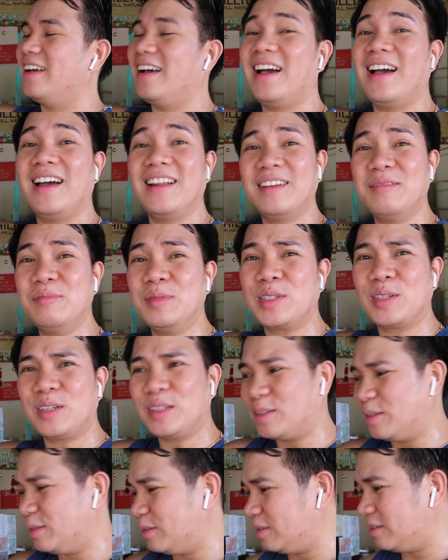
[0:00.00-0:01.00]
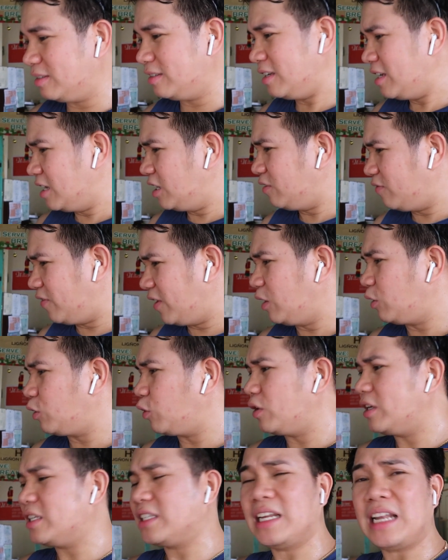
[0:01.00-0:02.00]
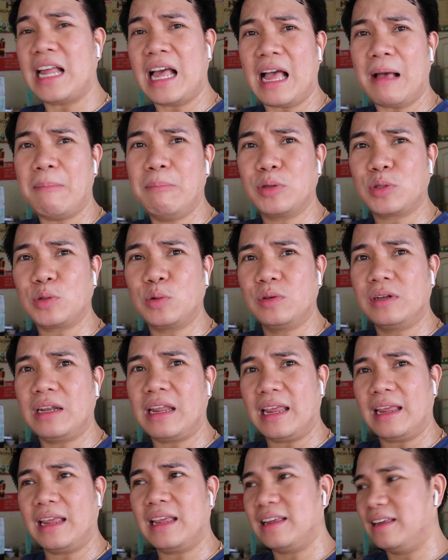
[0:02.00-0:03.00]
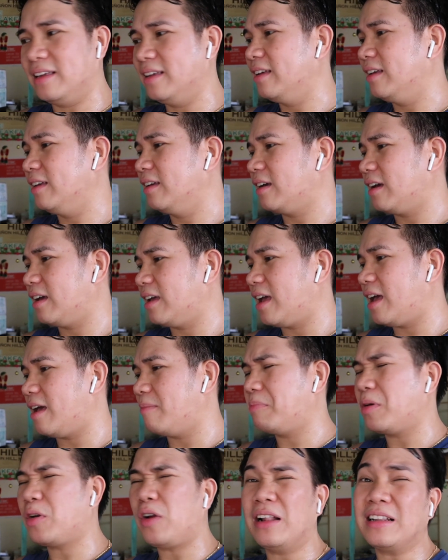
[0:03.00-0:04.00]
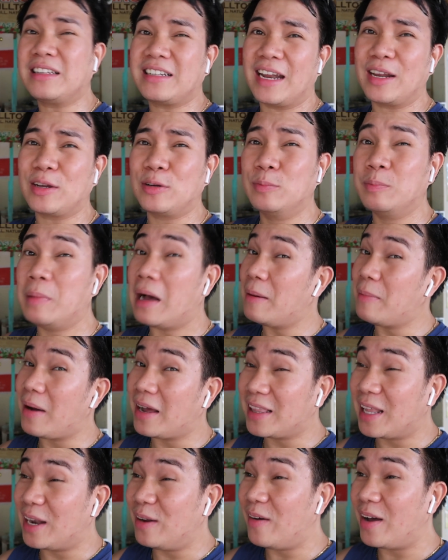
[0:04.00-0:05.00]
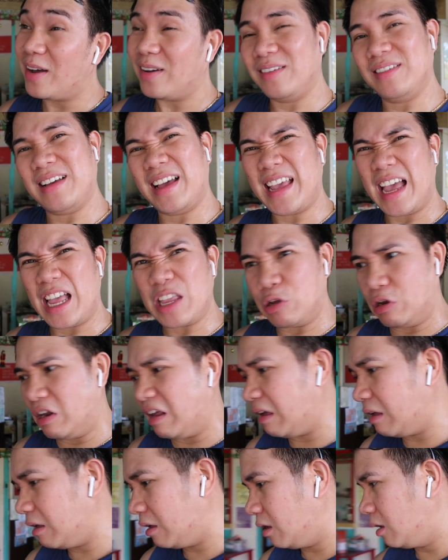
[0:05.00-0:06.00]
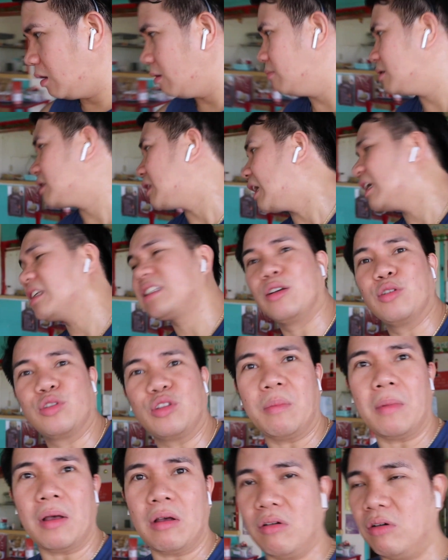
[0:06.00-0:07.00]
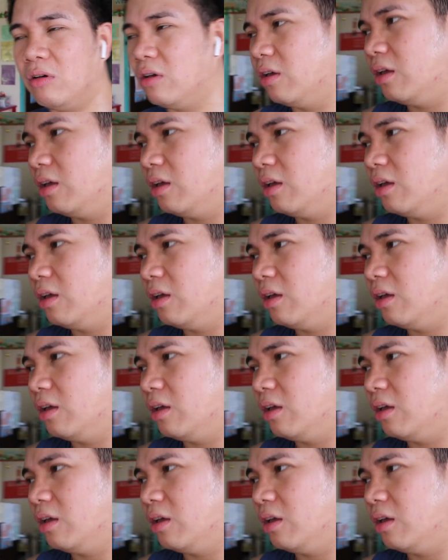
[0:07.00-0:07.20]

Ah, na ko to. Piling ko yung isa nakakabusog ni. Kaya, pero I'll try kung baka makadalawa ako. Hayaan nyo na. Basta kasi gutom ako.